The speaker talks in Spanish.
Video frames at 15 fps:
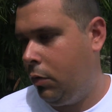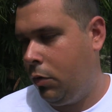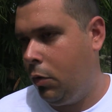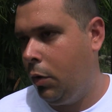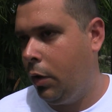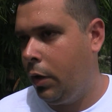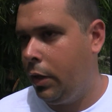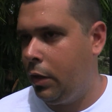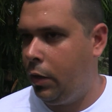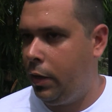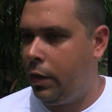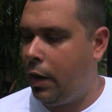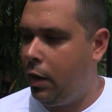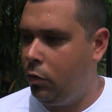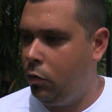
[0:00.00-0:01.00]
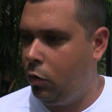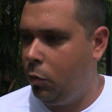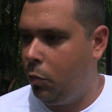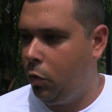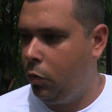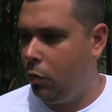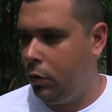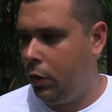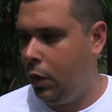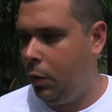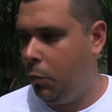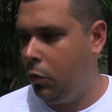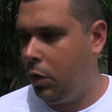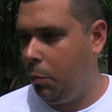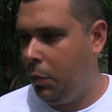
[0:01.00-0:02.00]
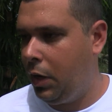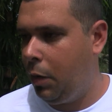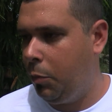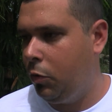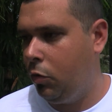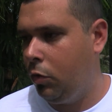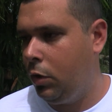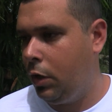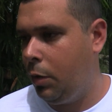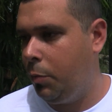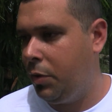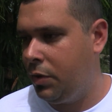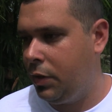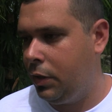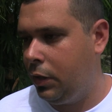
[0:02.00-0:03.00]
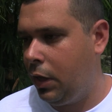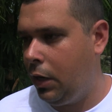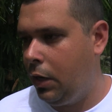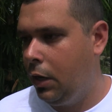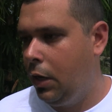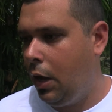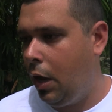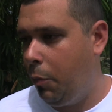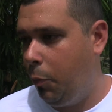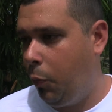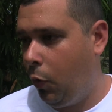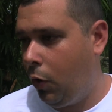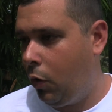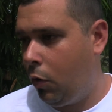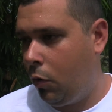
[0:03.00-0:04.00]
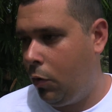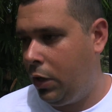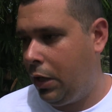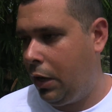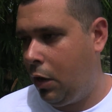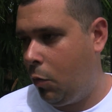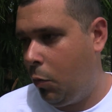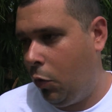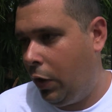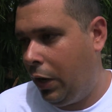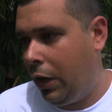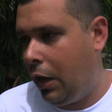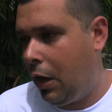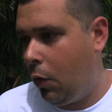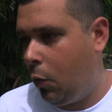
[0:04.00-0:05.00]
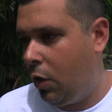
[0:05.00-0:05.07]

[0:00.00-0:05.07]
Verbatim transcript: jóvenes de años como yo tenemos también la misión de representar al pueblo con una tarea como delegado,